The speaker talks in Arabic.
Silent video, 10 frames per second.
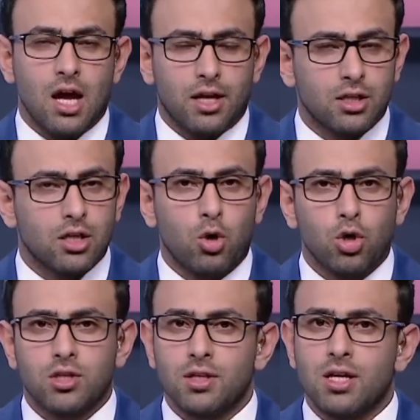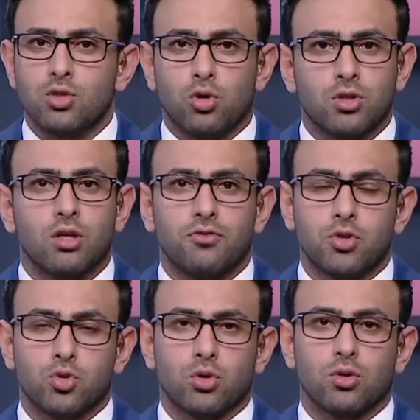حضرتك حط لا الموقف النهائي ان شاء